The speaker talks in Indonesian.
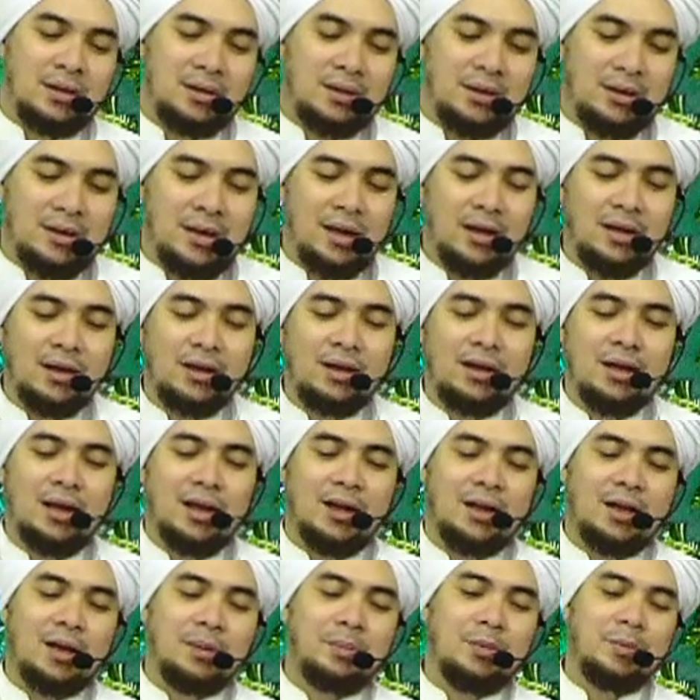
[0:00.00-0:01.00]
dan inilah
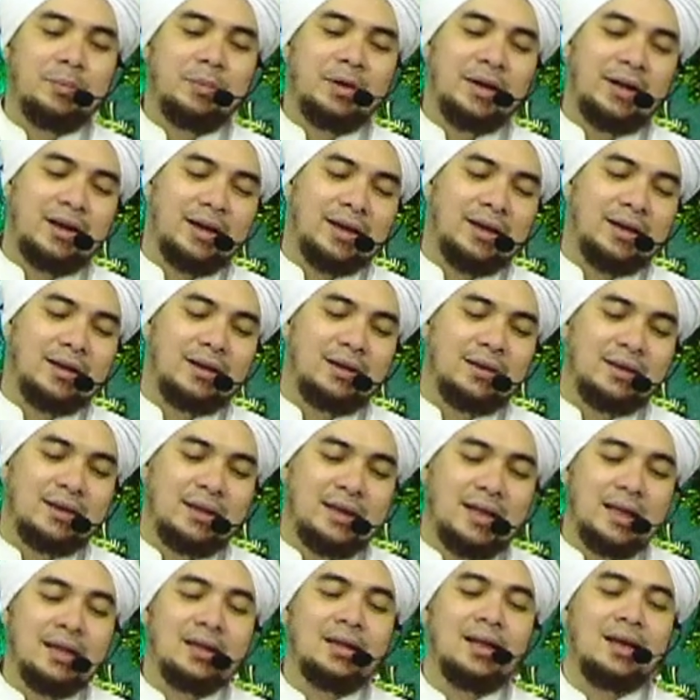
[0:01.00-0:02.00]
yang membedakan
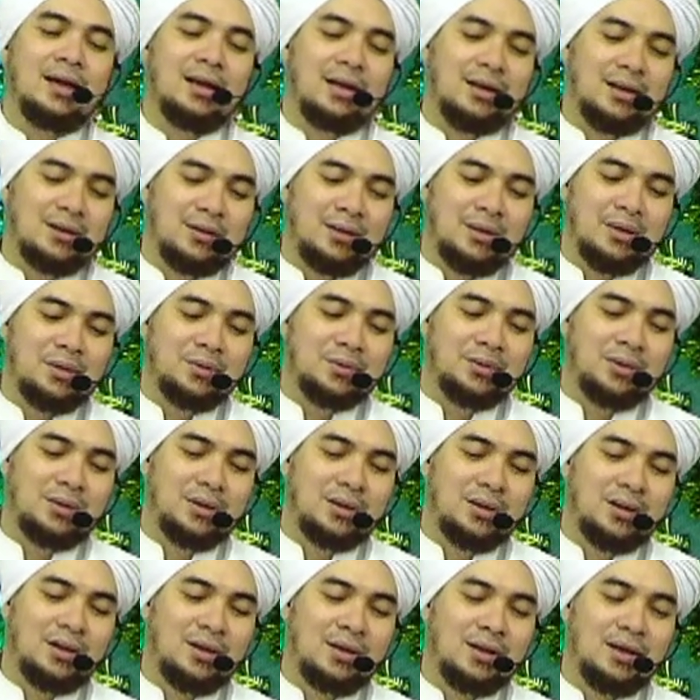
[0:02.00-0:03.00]
kita kata
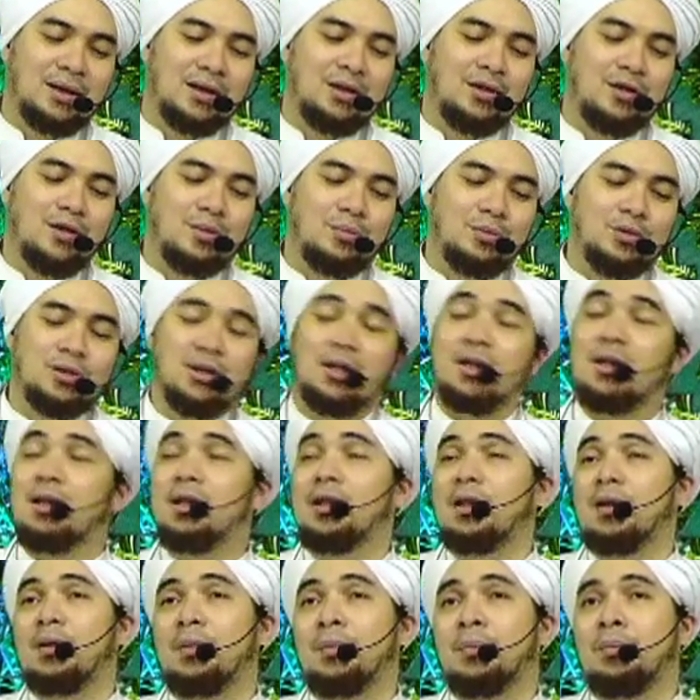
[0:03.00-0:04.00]
Rasulullah dengan kaum
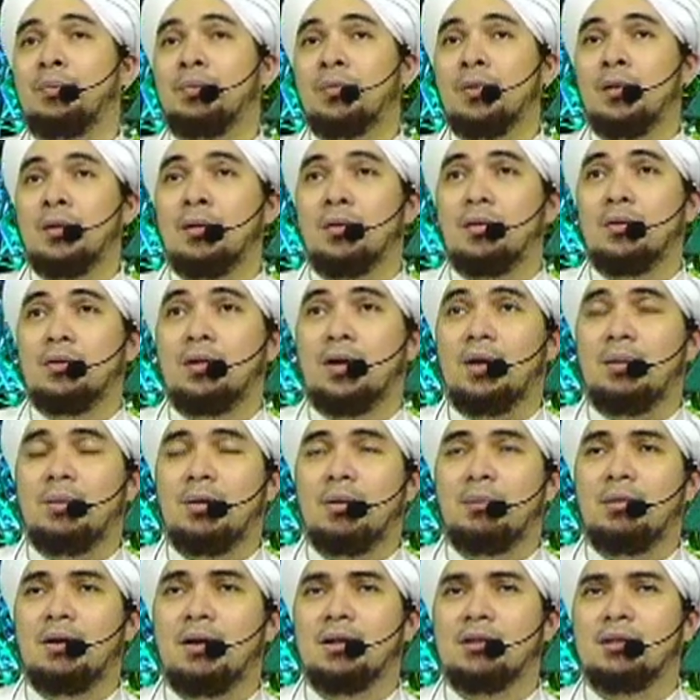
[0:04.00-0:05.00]
musyrikin Ulama
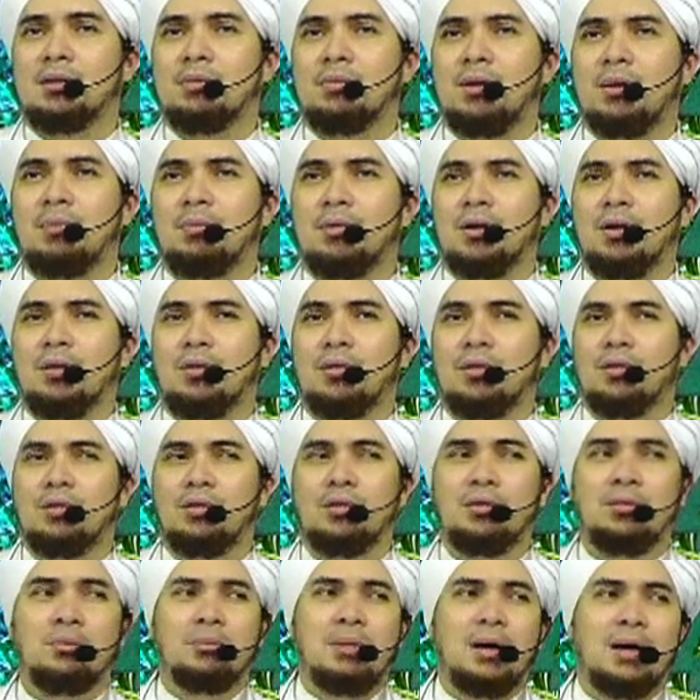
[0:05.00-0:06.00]
bilang sebab
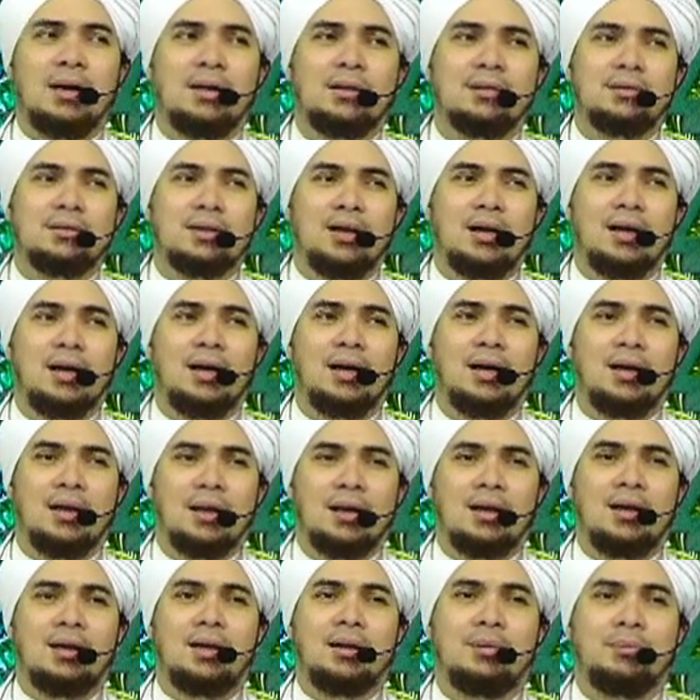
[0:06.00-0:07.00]
dahulu bangsa
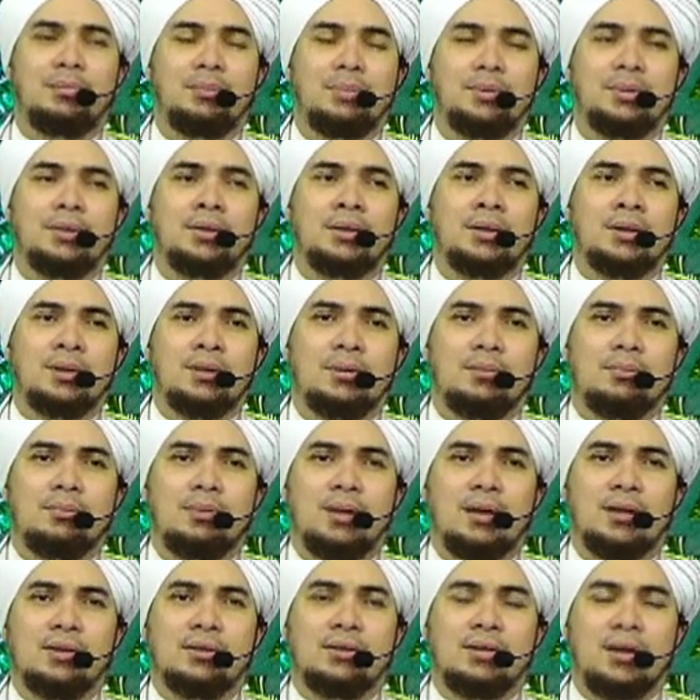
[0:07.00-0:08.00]
Arab
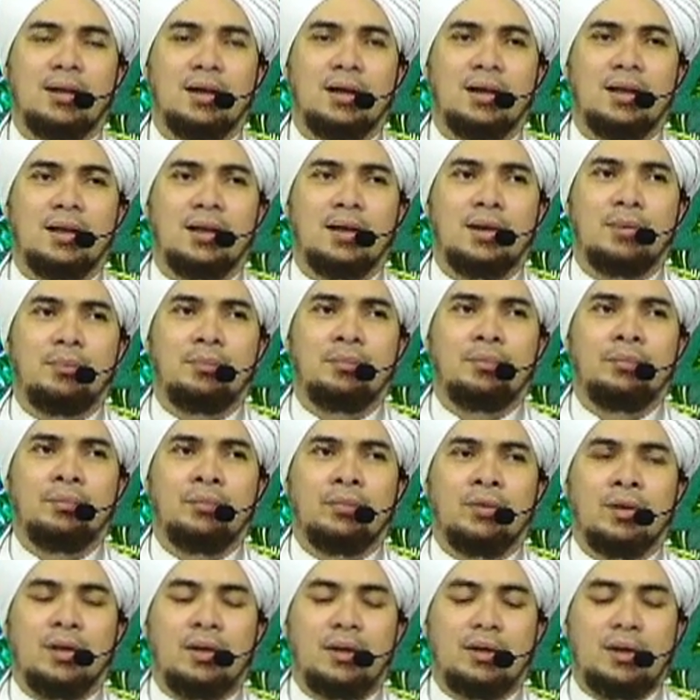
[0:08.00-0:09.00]
bangsa Arab
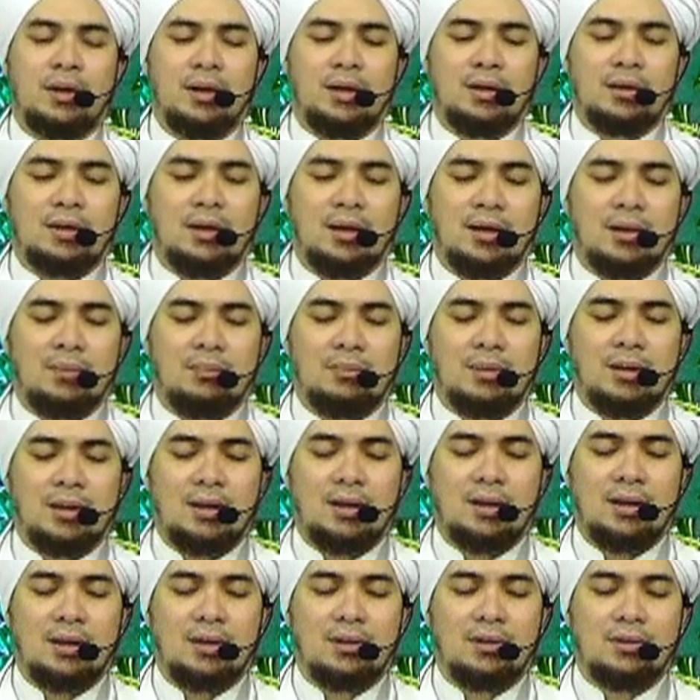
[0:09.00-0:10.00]
di antara
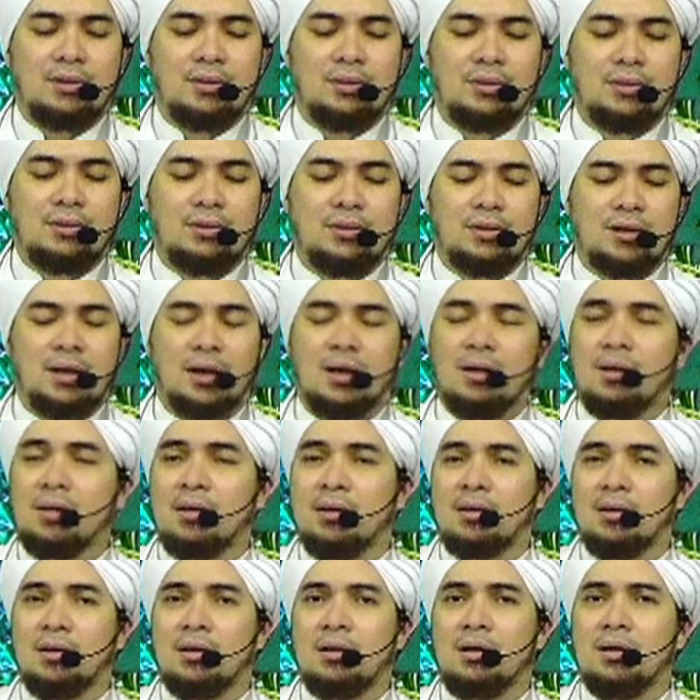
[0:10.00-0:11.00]
mereka itu
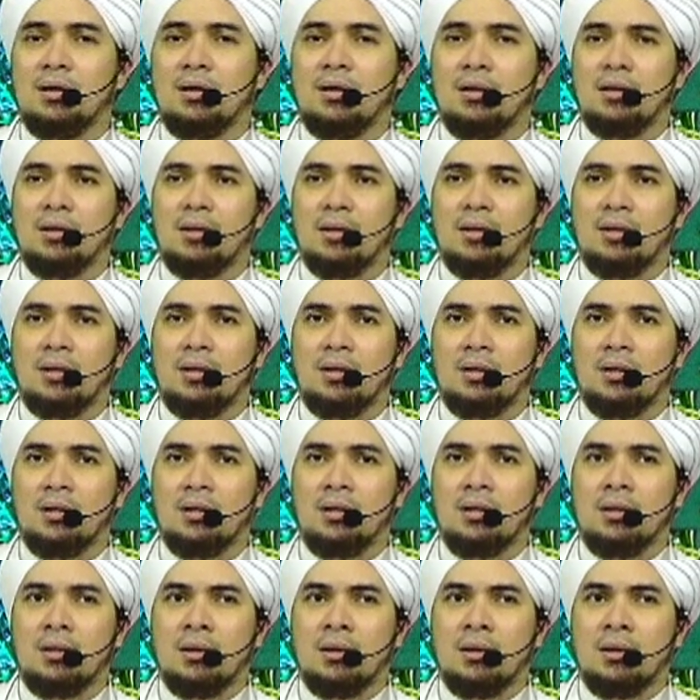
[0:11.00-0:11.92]
yang eh,